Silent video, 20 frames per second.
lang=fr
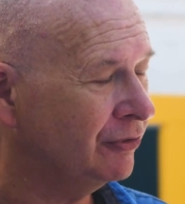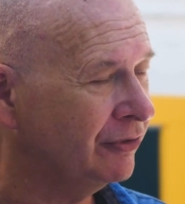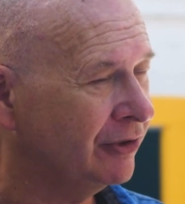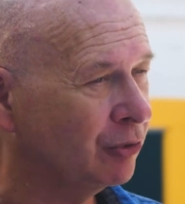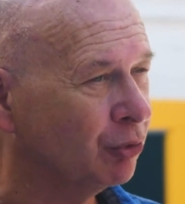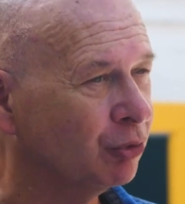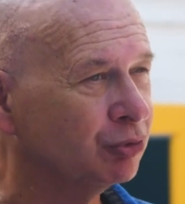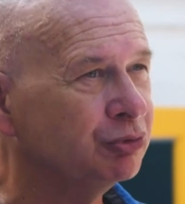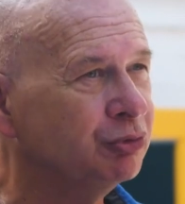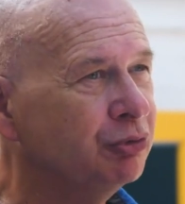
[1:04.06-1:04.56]
ces,
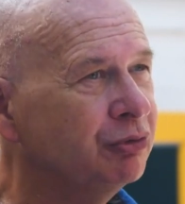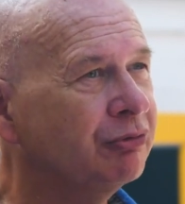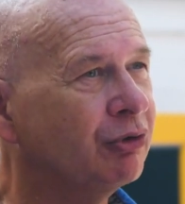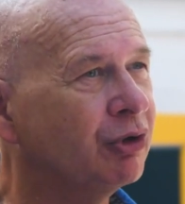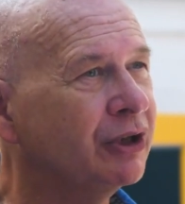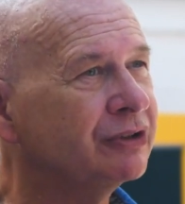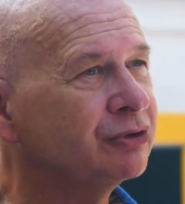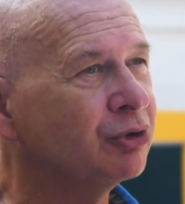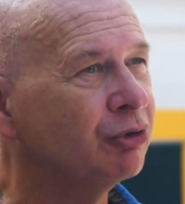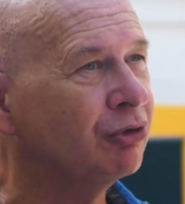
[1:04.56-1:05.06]
contenus
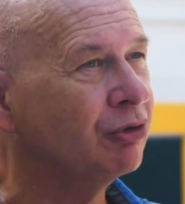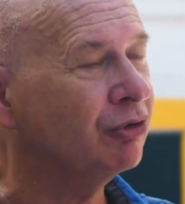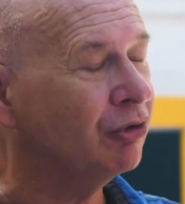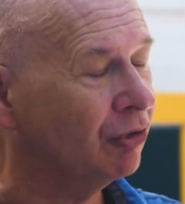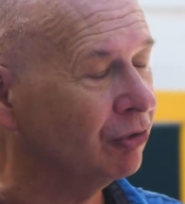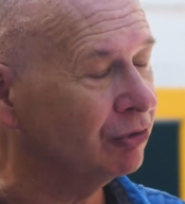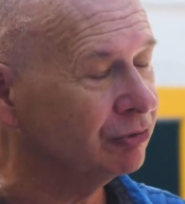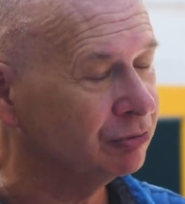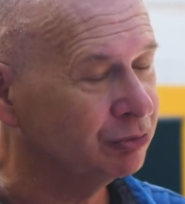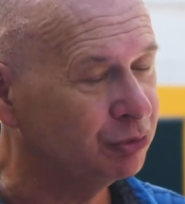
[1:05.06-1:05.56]
vont être
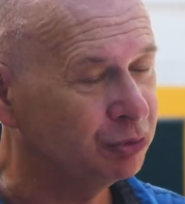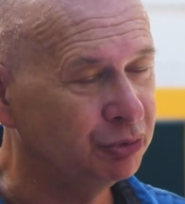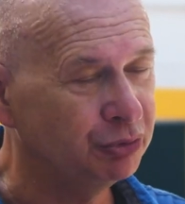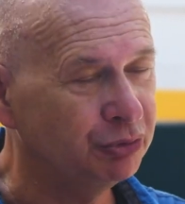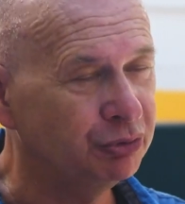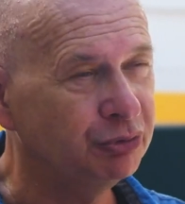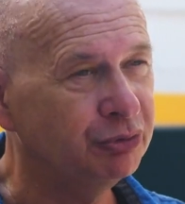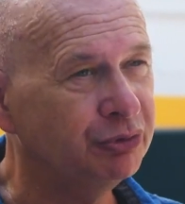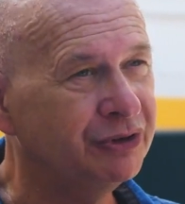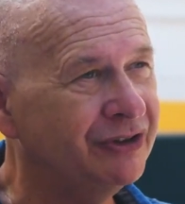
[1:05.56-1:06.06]

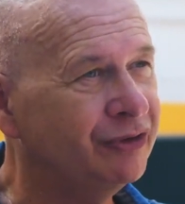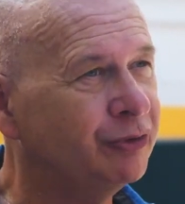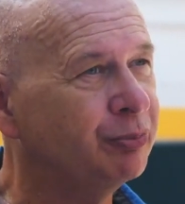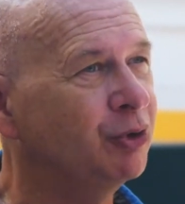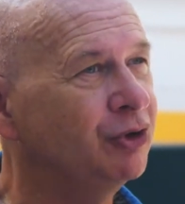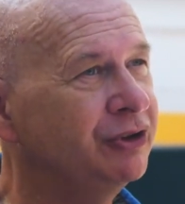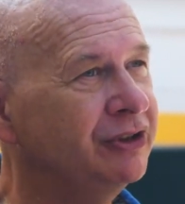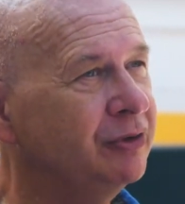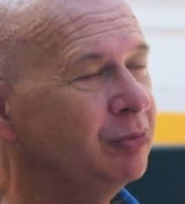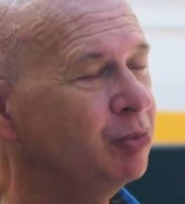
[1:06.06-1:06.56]
rendus
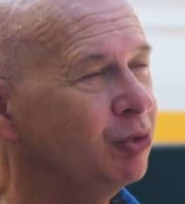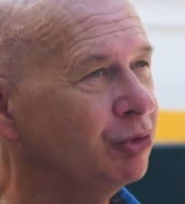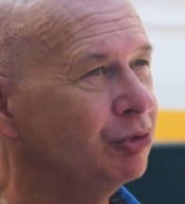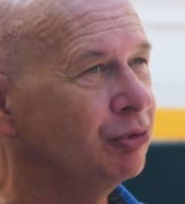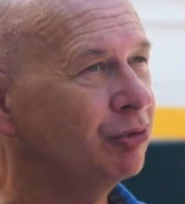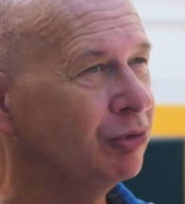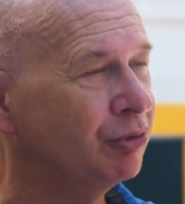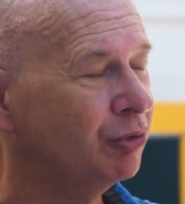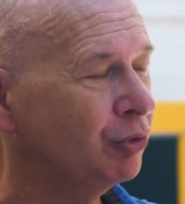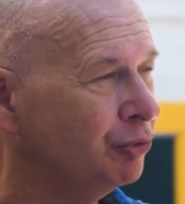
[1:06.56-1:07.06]
disponibles
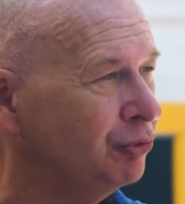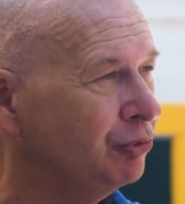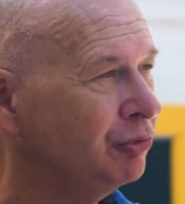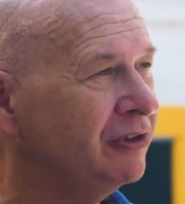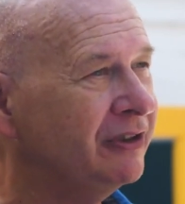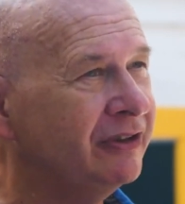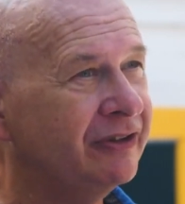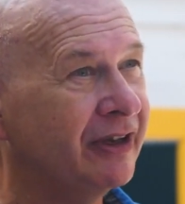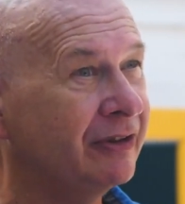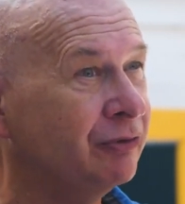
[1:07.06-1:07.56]
aux,
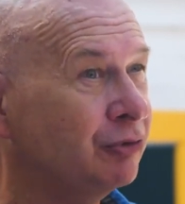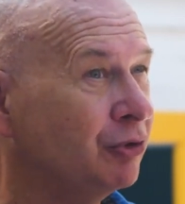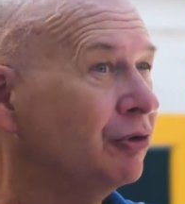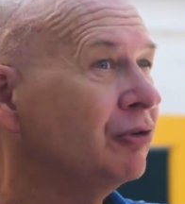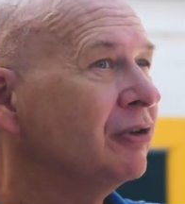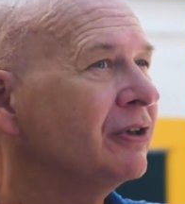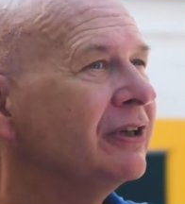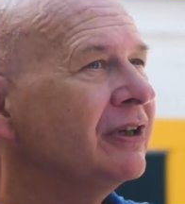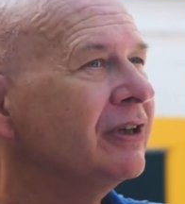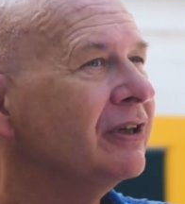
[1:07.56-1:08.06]

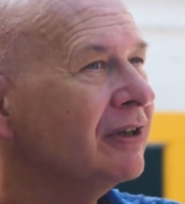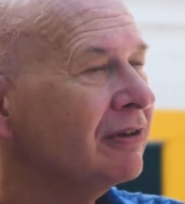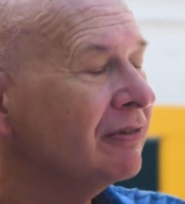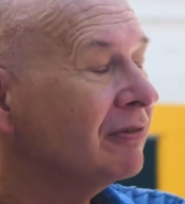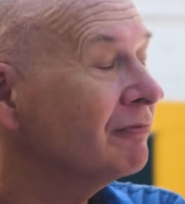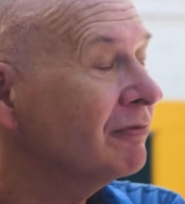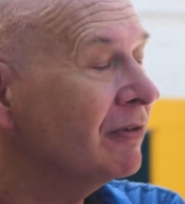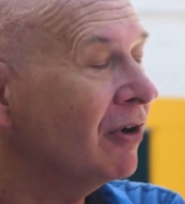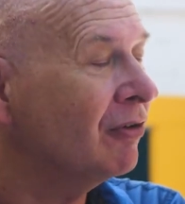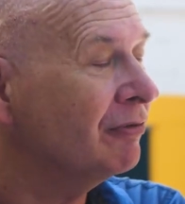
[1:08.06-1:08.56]
utilisateurs et
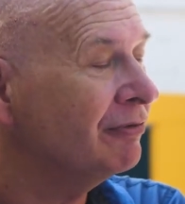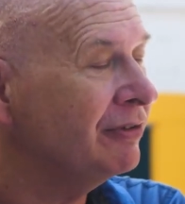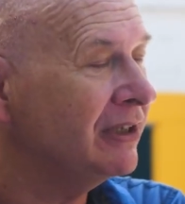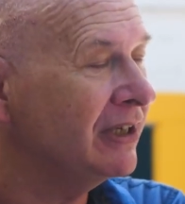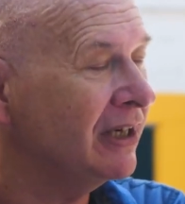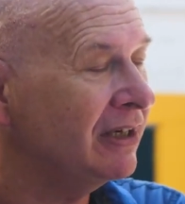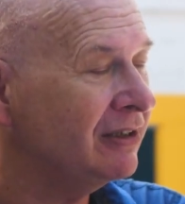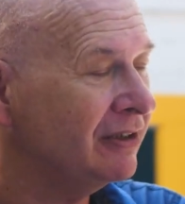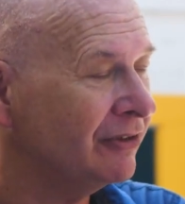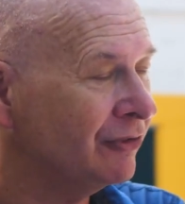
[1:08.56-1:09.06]
en
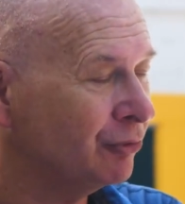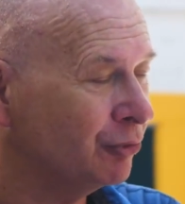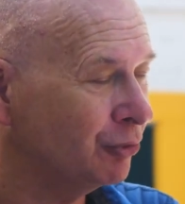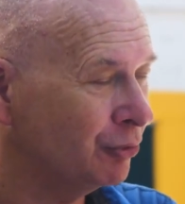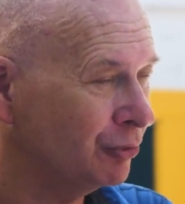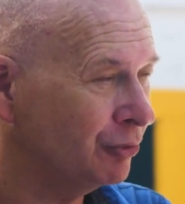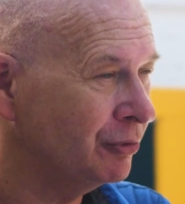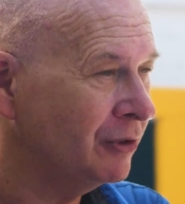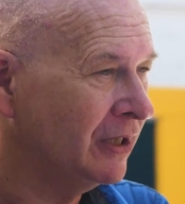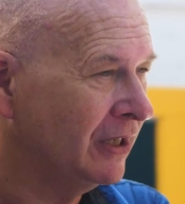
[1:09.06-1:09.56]
final, est-ce
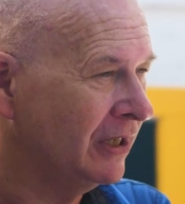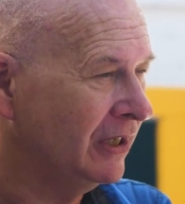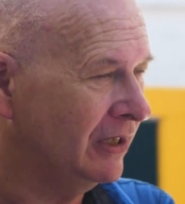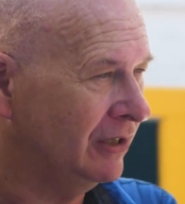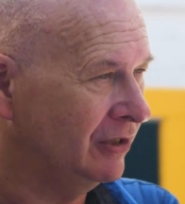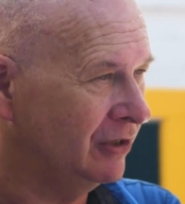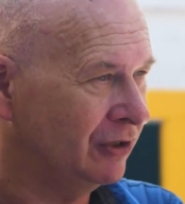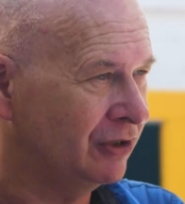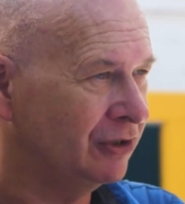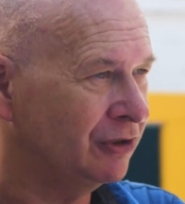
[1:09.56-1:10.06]
que
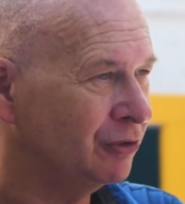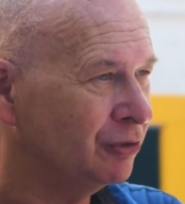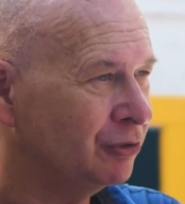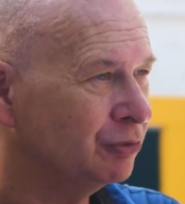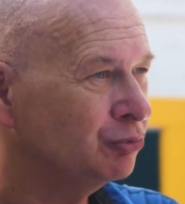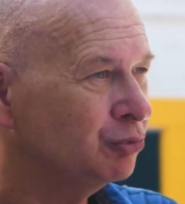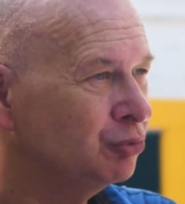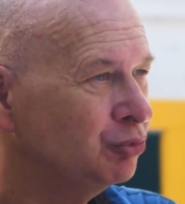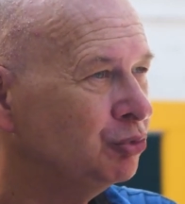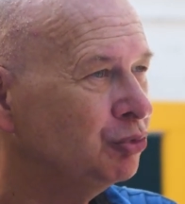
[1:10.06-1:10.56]
euh,
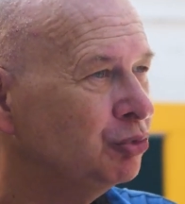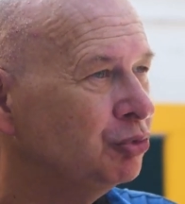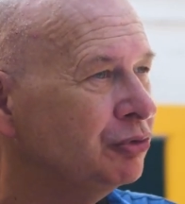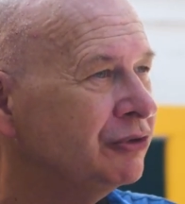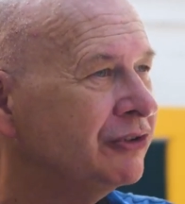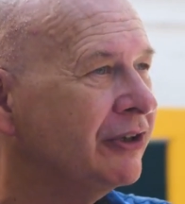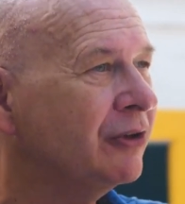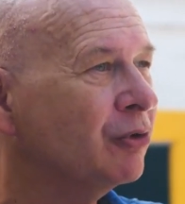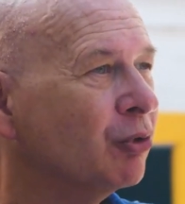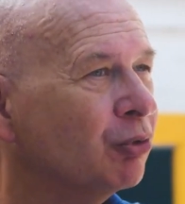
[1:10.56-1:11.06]
tous
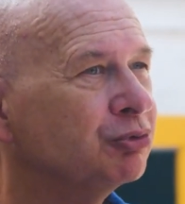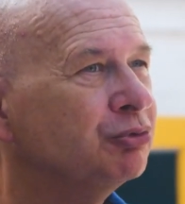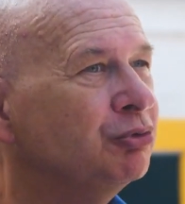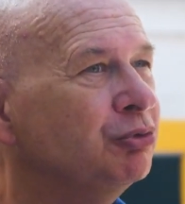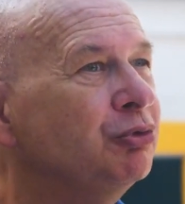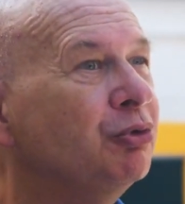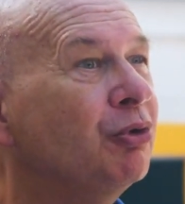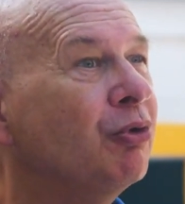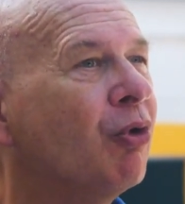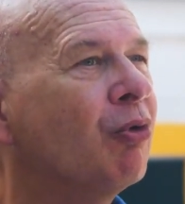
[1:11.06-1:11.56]
ces
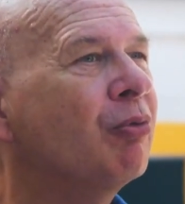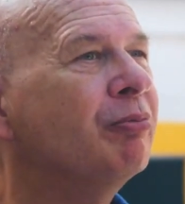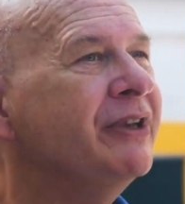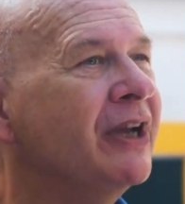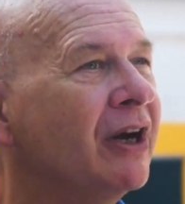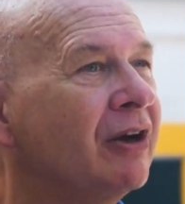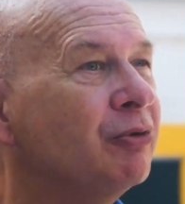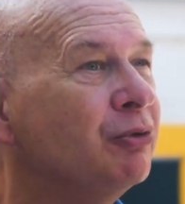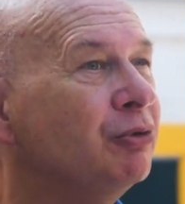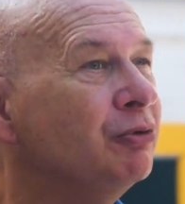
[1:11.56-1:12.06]
contenus ont
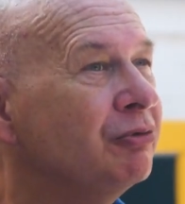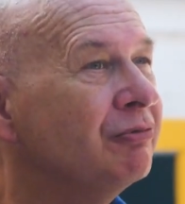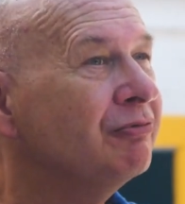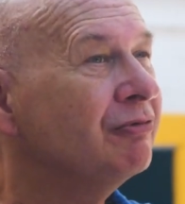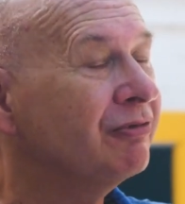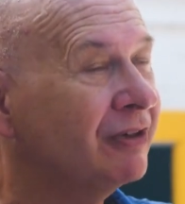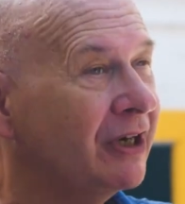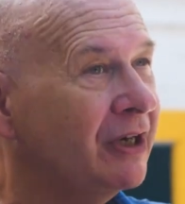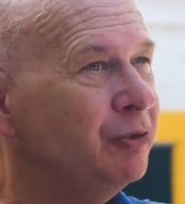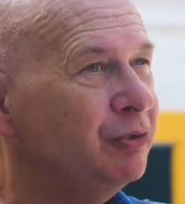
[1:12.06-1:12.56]
bien une
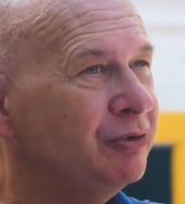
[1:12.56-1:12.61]
vraie